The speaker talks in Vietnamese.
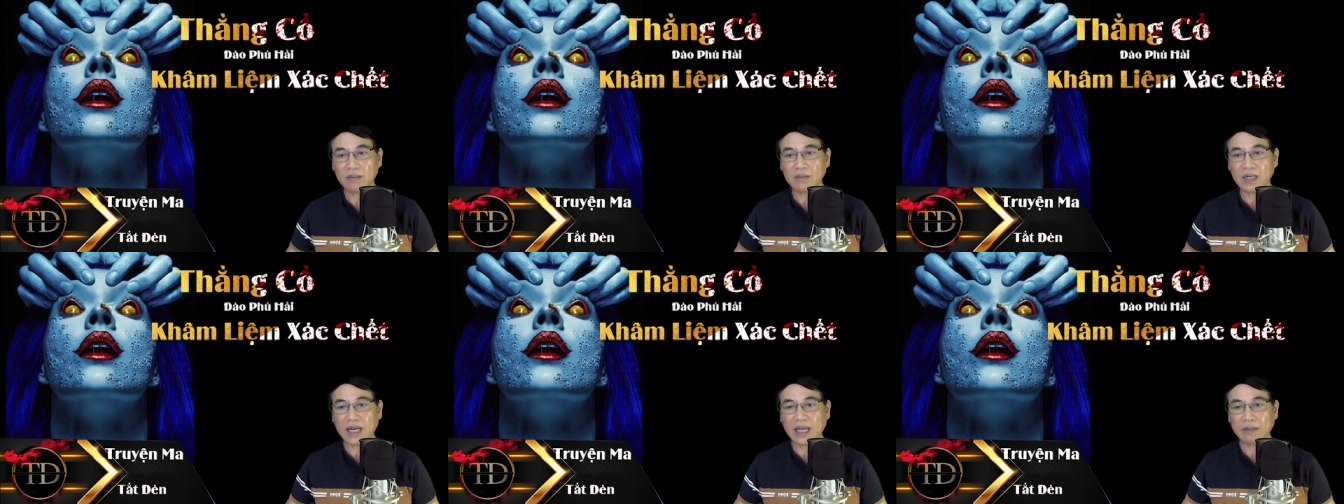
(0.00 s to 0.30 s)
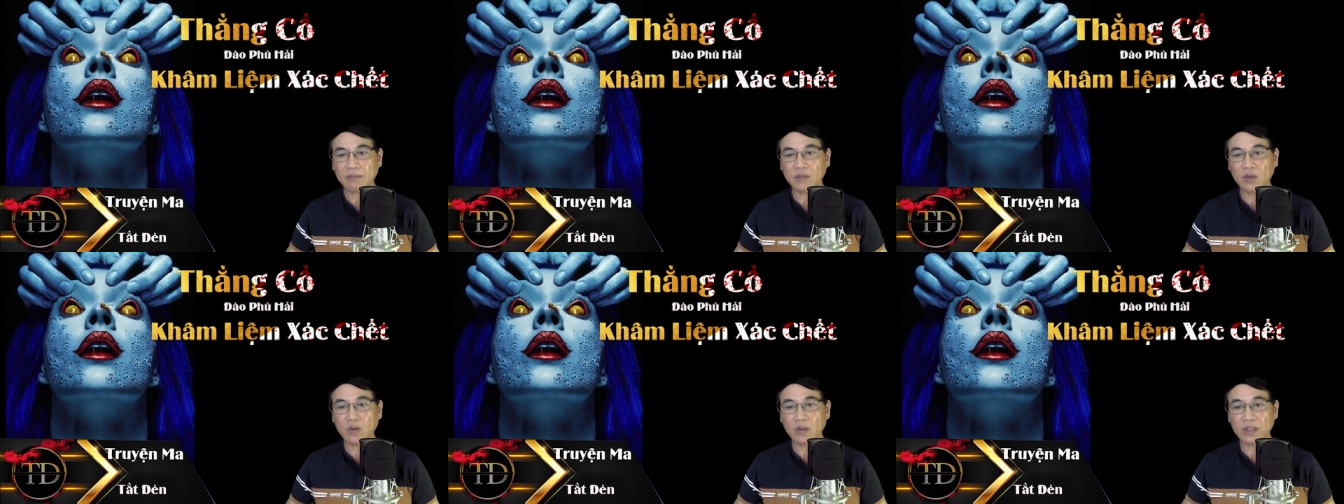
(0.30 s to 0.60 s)

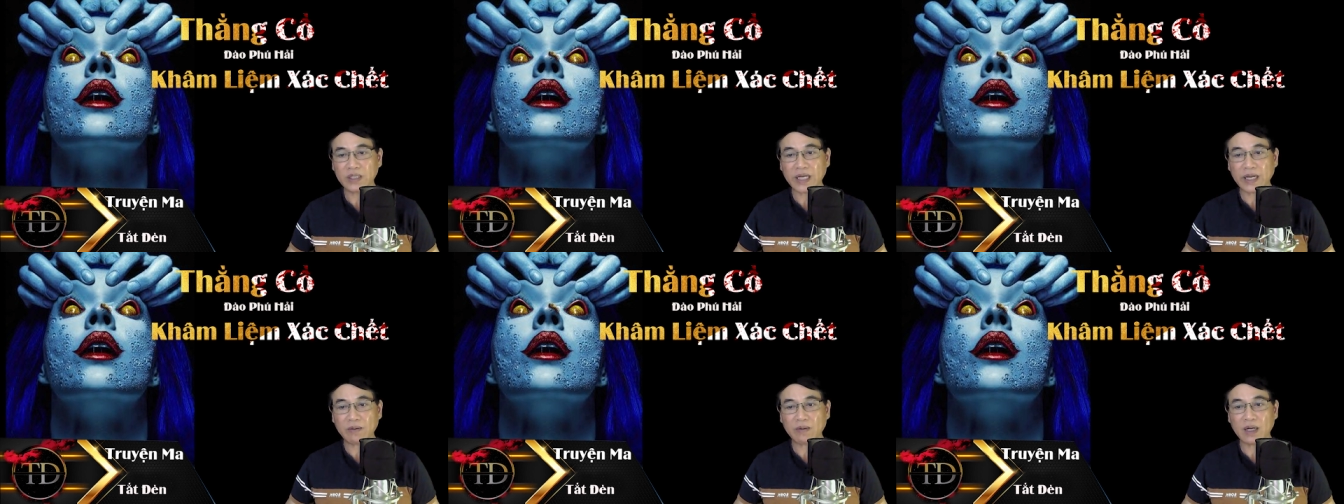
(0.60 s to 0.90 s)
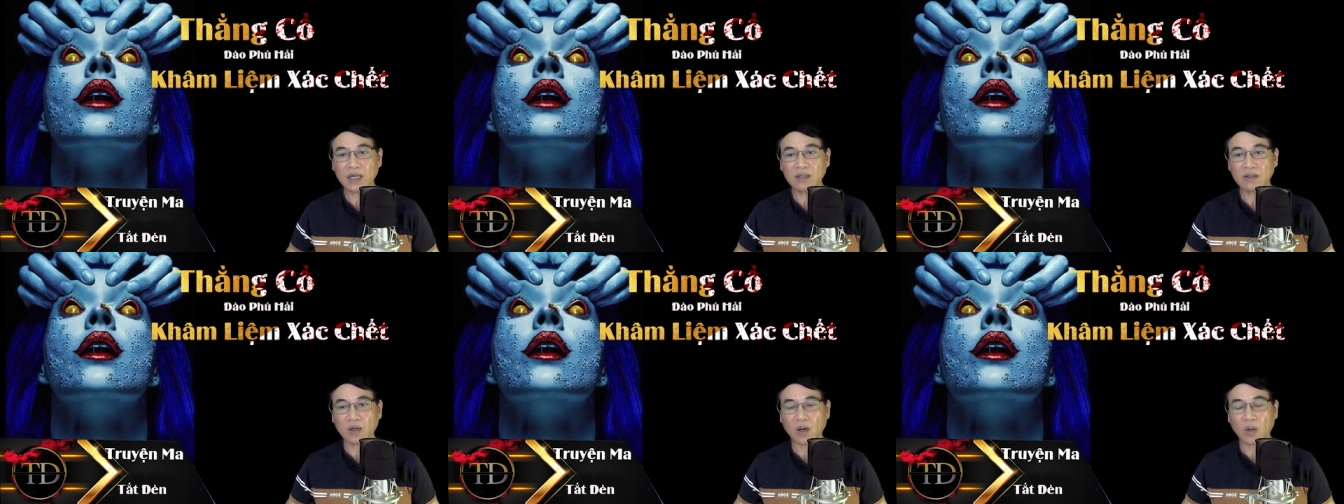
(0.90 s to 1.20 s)
làm bùa treo
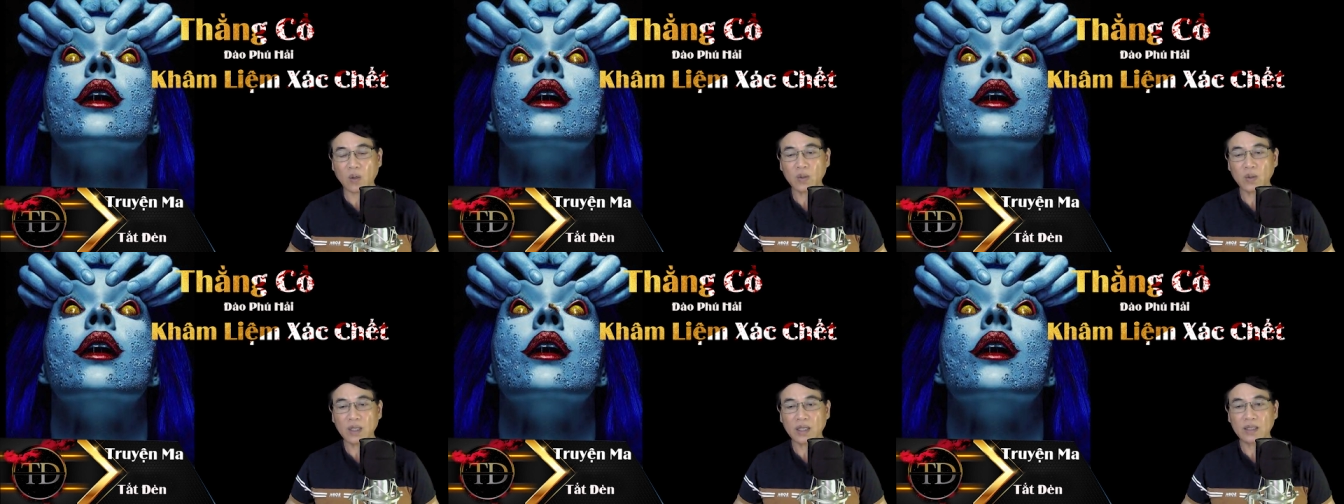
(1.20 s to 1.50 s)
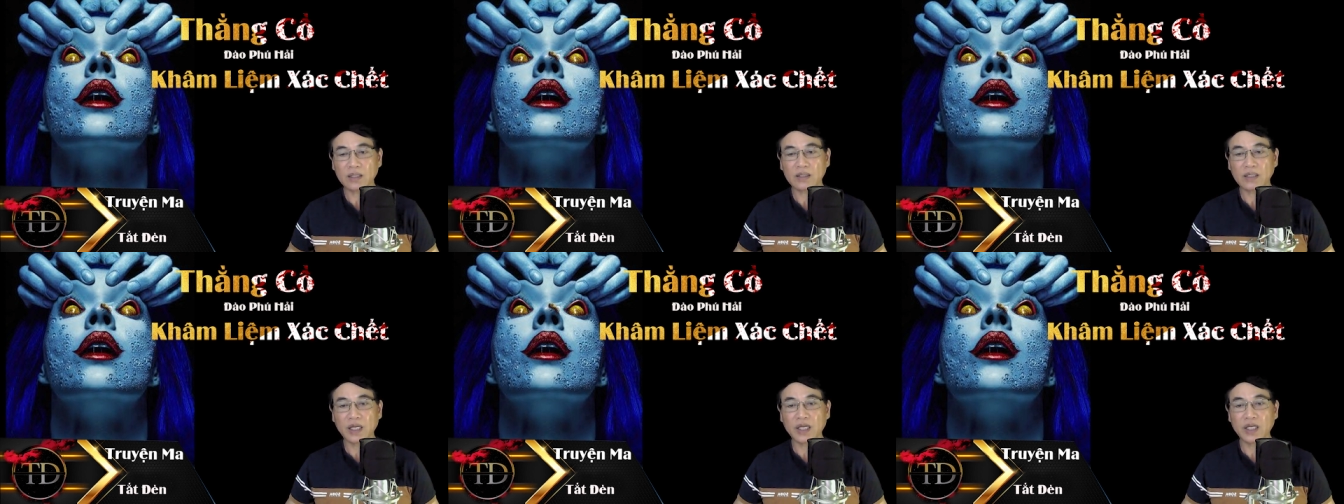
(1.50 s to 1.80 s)
ở cổ
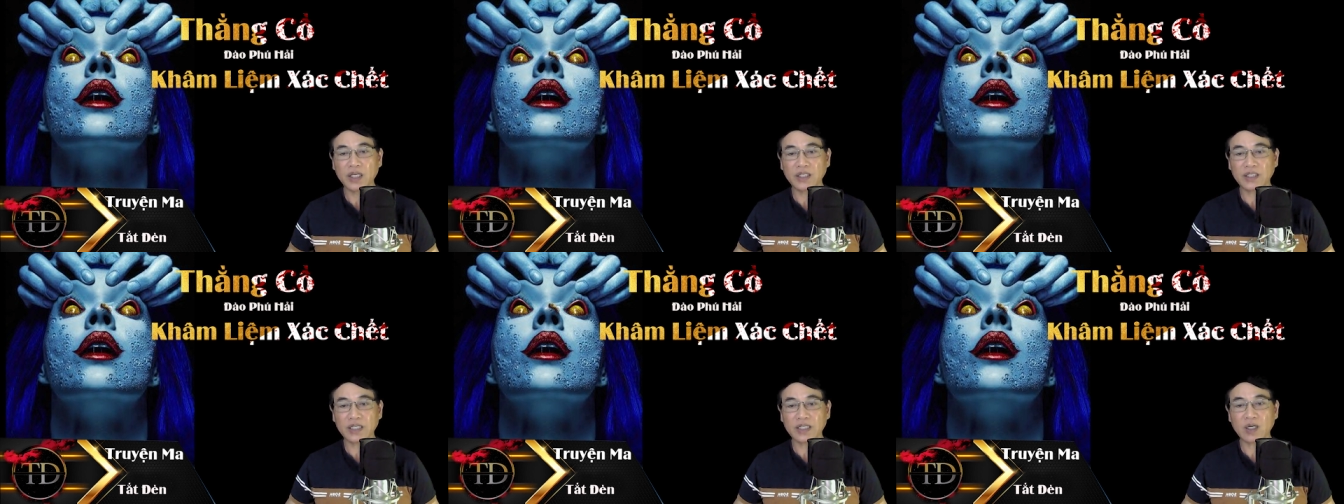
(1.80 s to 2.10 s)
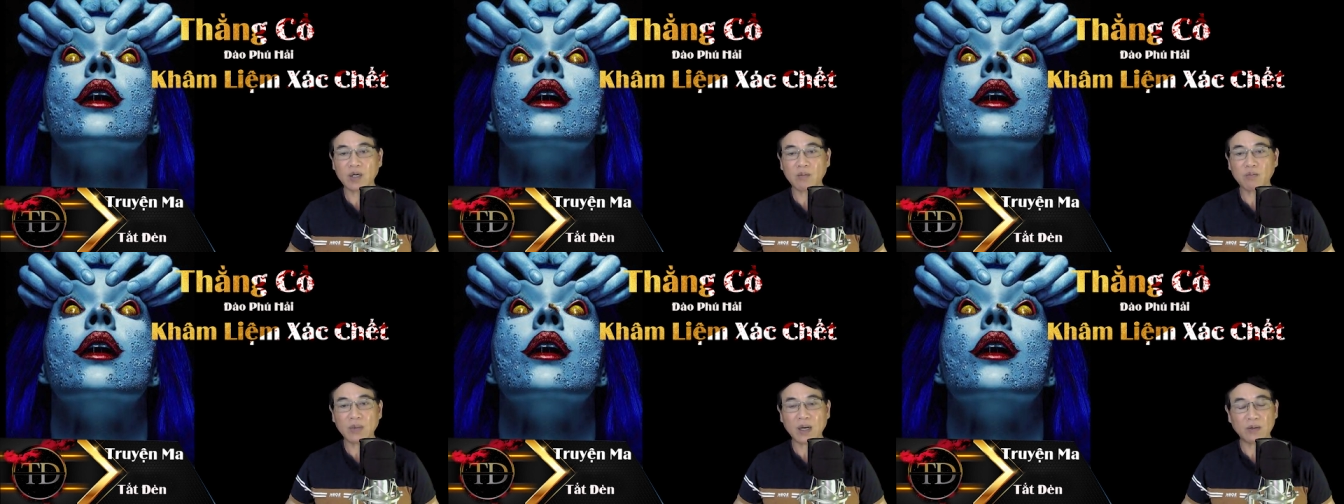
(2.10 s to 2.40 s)
thì sẽ
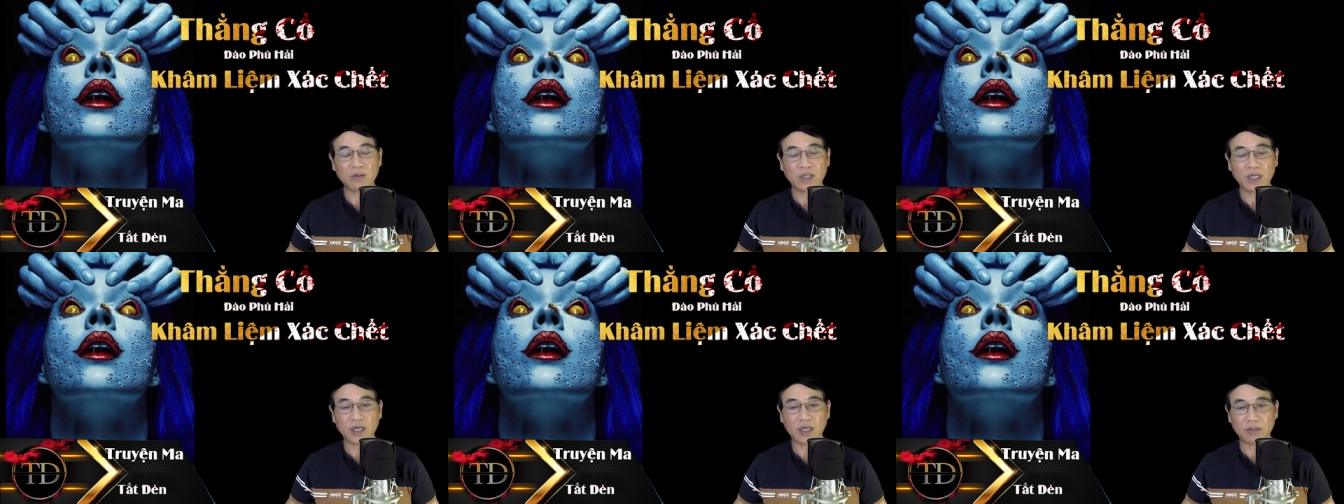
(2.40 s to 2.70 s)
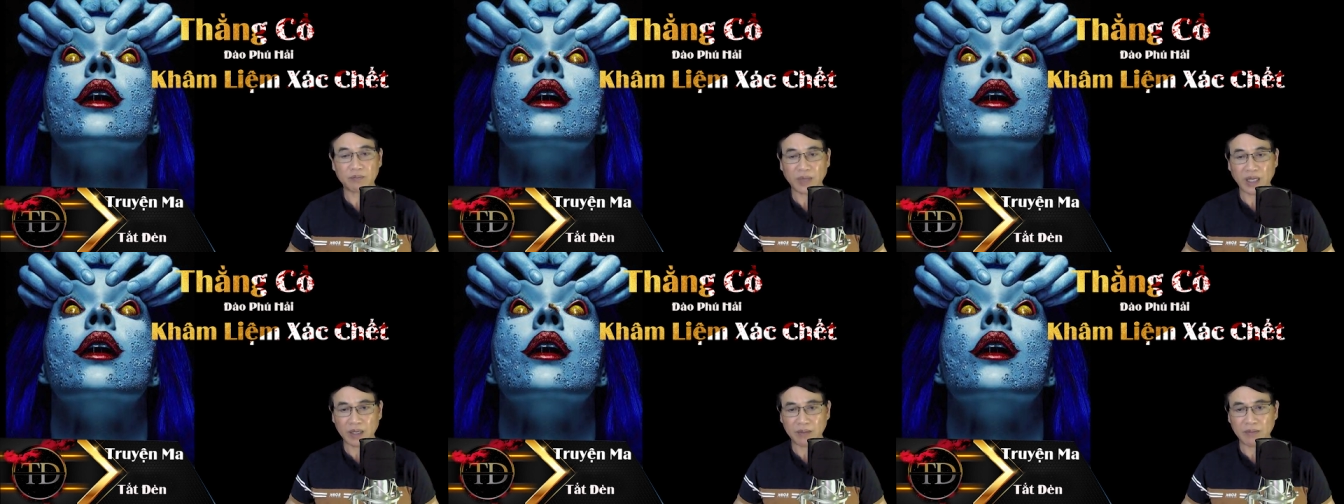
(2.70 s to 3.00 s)
không bao giờ
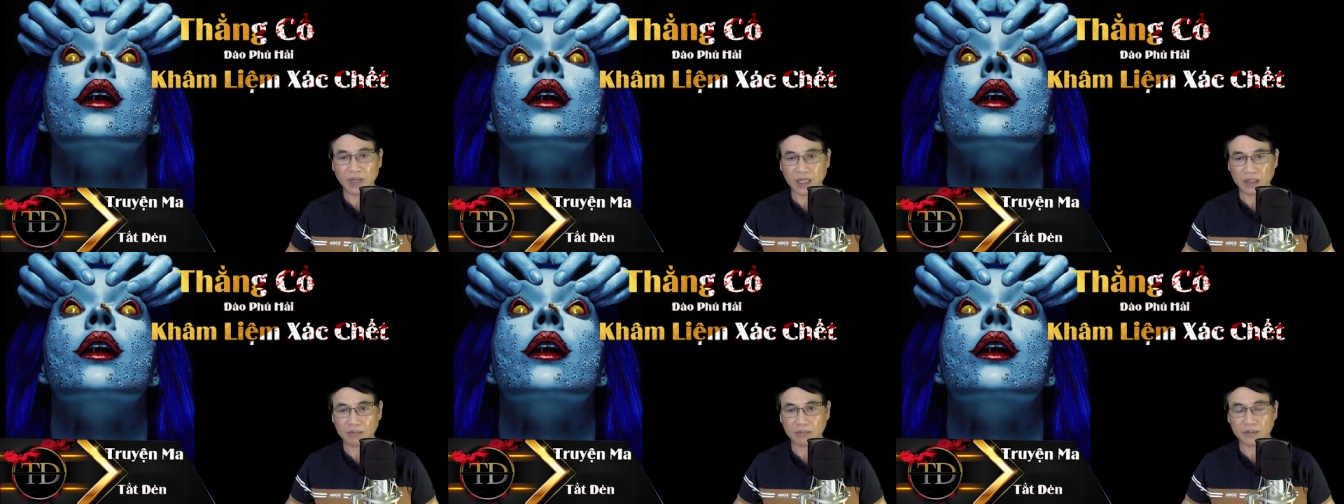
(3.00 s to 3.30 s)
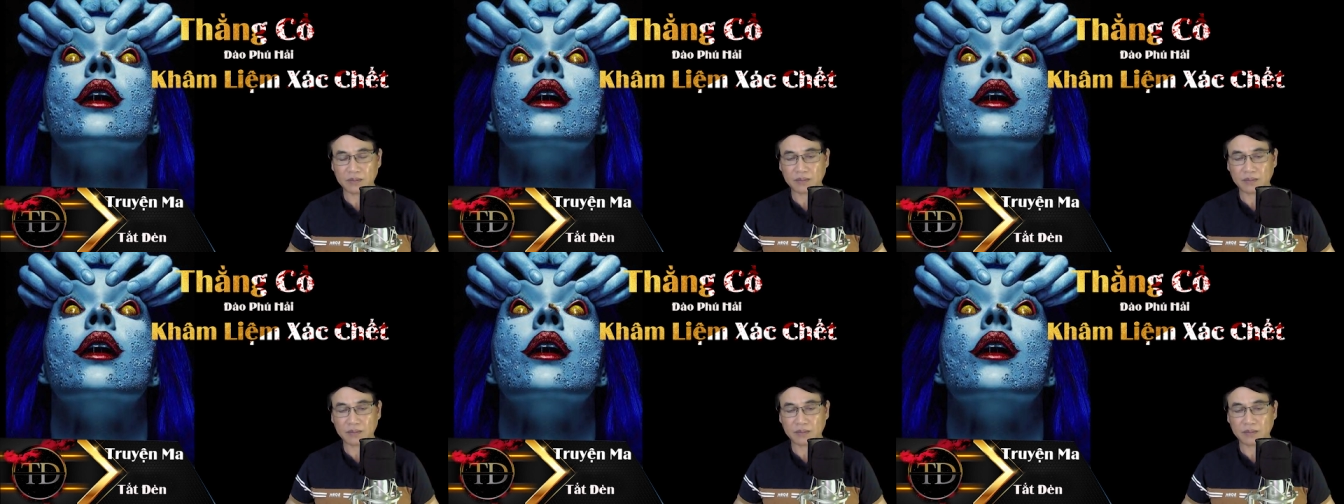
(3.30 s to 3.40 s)
bị bệnh.